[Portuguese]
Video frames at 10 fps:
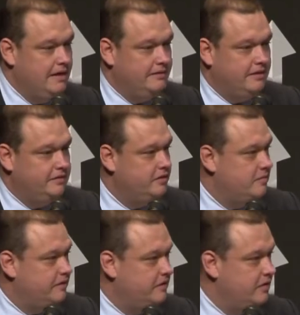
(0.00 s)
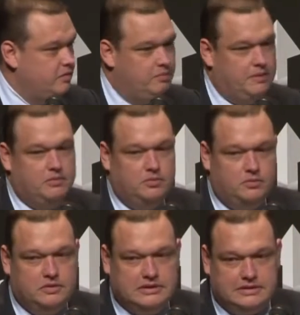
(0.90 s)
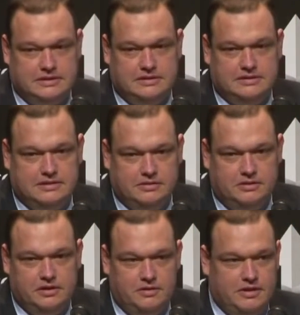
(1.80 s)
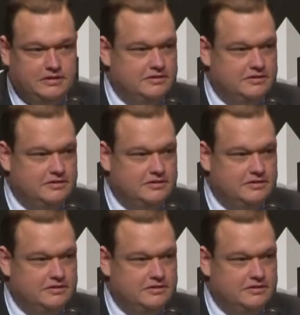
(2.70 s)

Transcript: Se a gente imagina que o PIB do mundo é 65 trilhões,